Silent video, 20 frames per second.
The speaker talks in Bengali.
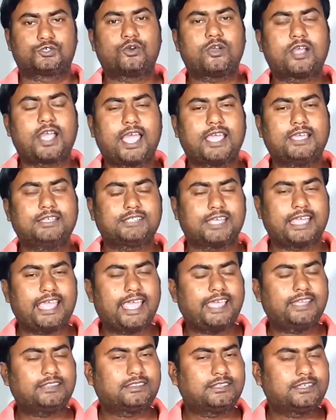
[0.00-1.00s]
সো গাইজ
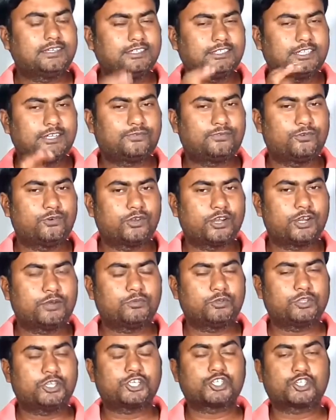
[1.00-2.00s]
এই তিনটে ফোনের
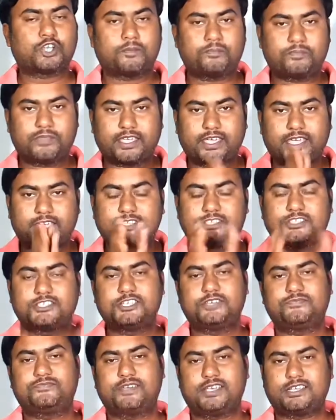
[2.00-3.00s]
মধ্যে সবথেকে
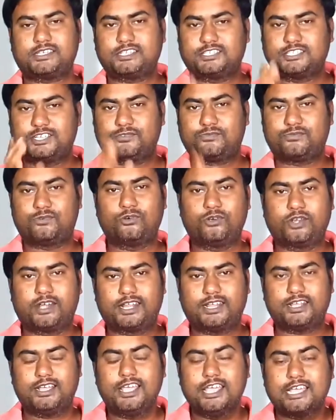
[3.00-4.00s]
চিপেস্ট যে
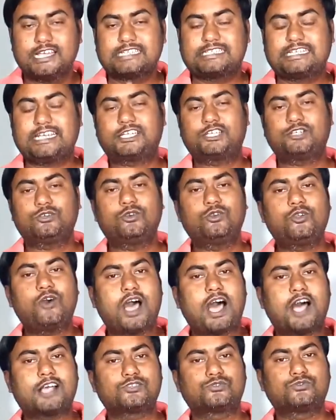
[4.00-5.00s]
ফোনটি সেটি হলো
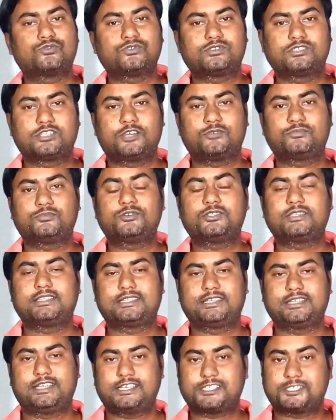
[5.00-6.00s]
আসুস জেনফোন
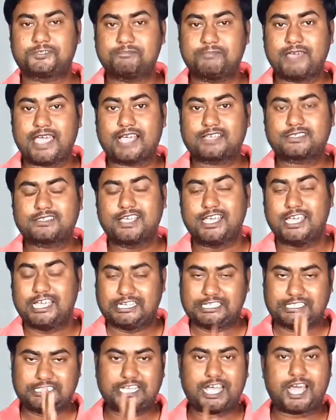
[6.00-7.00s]
থ্রি এস ম্যাক্স
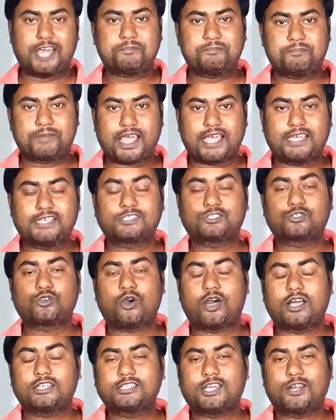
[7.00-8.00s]
যার প্রাইস ছ
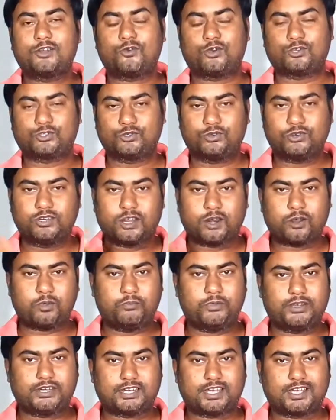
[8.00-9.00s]
হাজার নশো
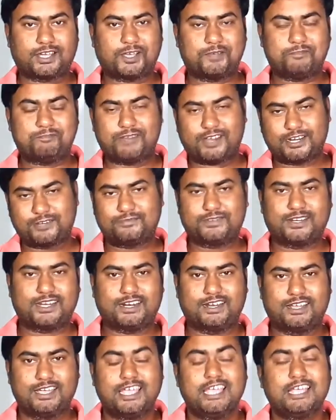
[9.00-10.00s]
নিরানব্বই টাকা বাট
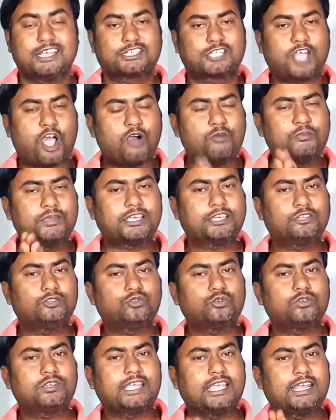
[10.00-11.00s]
ফ্রেন্ড সাউমি
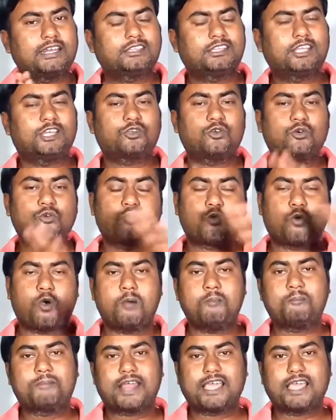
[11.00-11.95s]
কিন্তু এর থেকেও কম